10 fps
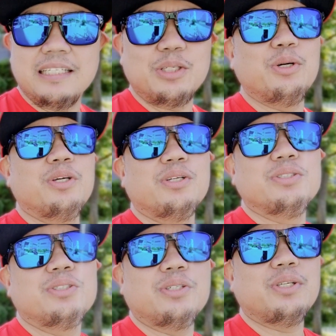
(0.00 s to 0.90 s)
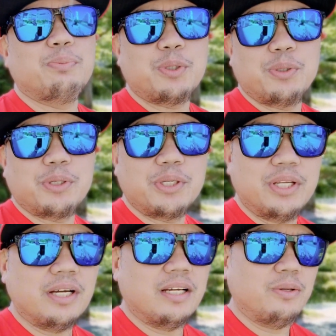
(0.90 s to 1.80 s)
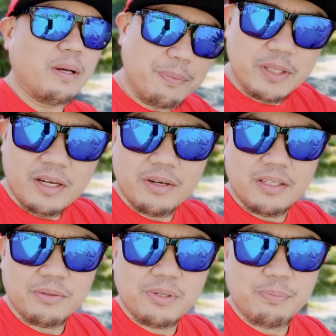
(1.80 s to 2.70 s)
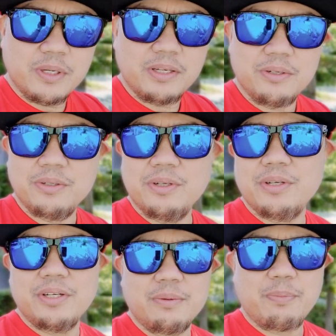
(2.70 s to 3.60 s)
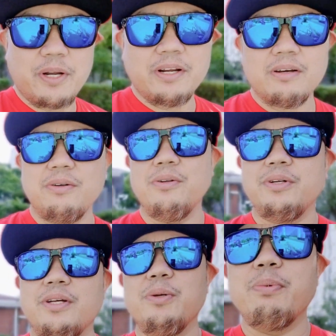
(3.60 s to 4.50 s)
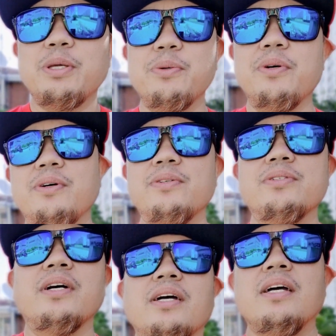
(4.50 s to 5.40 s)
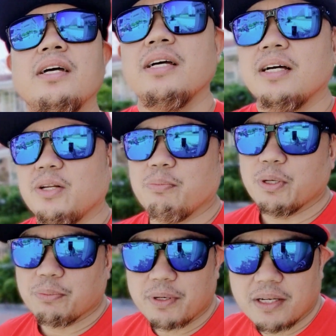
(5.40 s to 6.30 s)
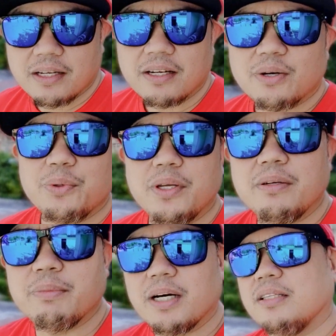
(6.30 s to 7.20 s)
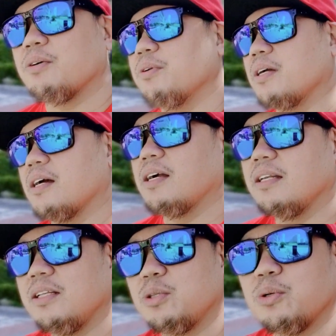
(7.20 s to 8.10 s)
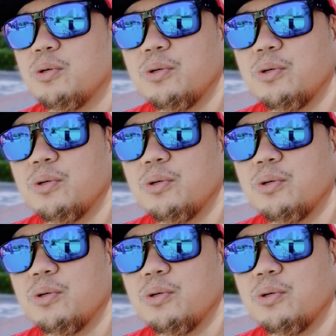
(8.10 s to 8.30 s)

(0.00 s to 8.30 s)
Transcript: So, ayun. So, sabi ko, Lord, uh, lumapit na agad ako sa Panginoon, Lord. Nag-pray na ako, Lord. Ano ba yung, ano ba yung magandang gawin? Bakit ako nagaganito?